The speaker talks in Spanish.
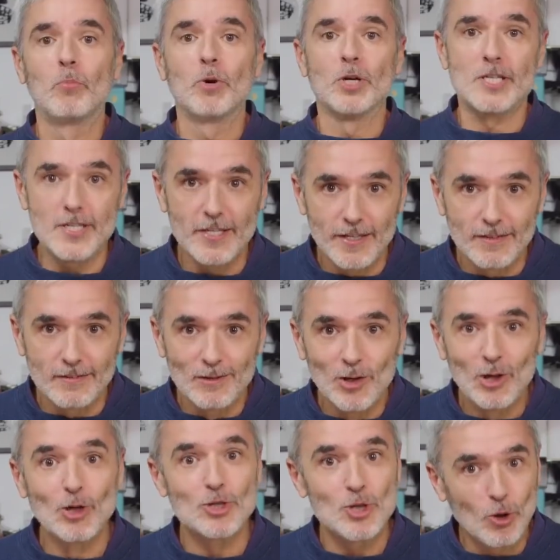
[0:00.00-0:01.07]
Pues sí,
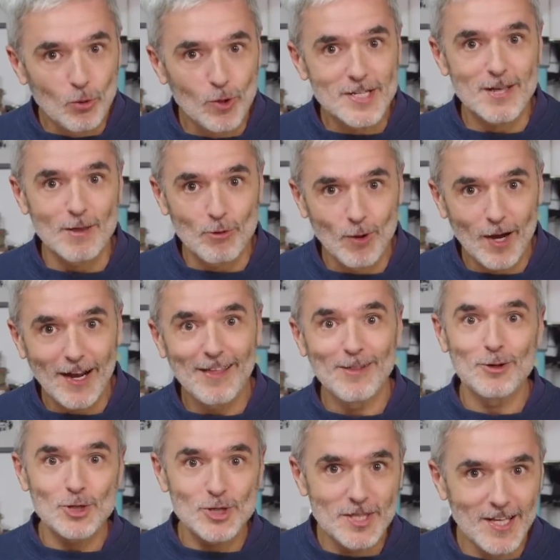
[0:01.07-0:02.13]
los yogures
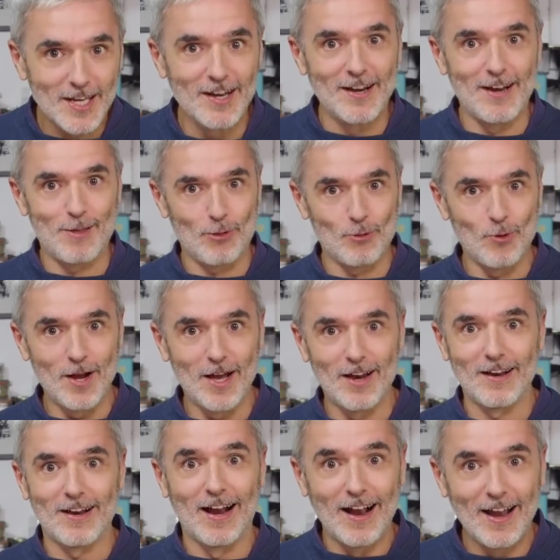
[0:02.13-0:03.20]
azucarados tienen
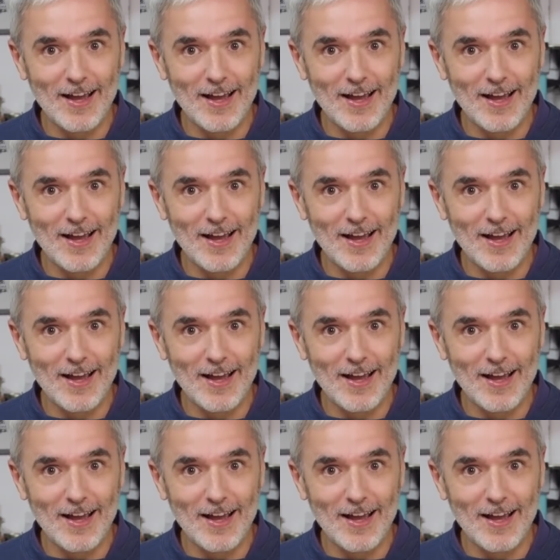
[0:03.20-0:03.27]
azúcar.